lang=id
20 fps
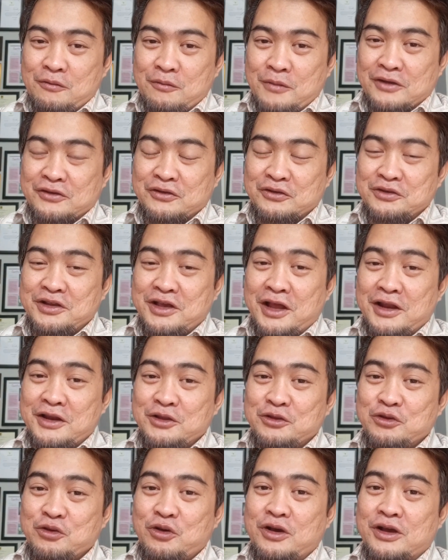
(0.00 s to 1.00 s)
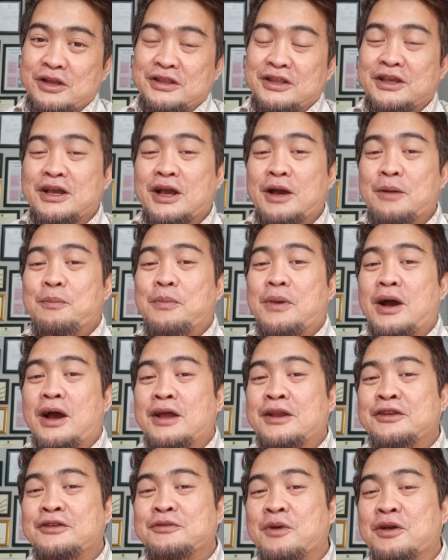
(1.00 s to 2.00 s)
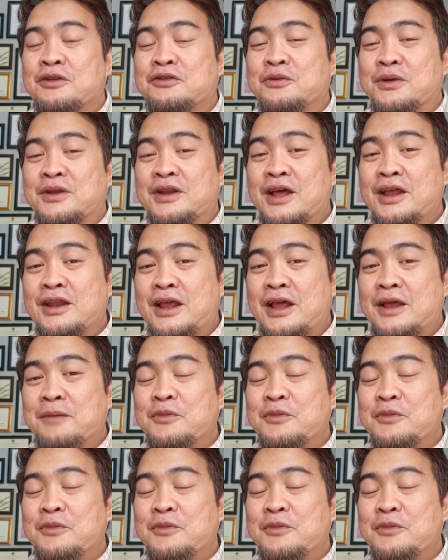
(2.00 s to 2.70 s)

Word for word: maksudkan itu ketika Pak Anies Baswedan